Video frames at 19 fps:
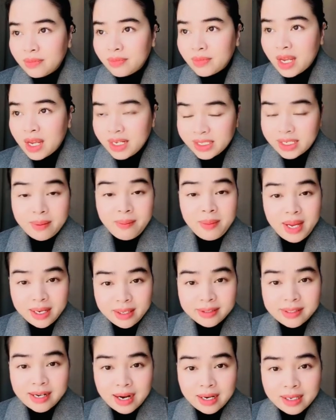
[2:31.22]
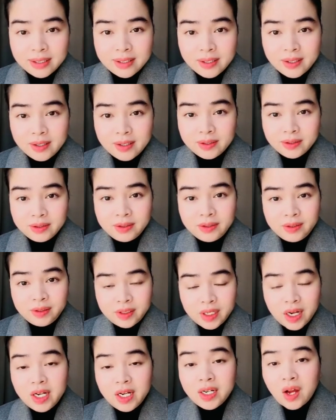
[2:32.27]
thì sẽ biết rằng
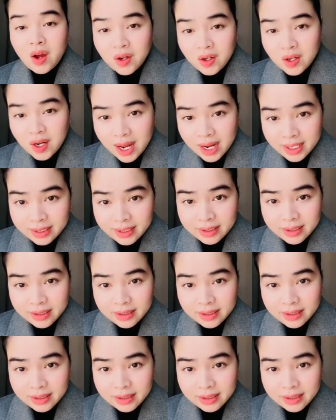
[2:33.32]
trên online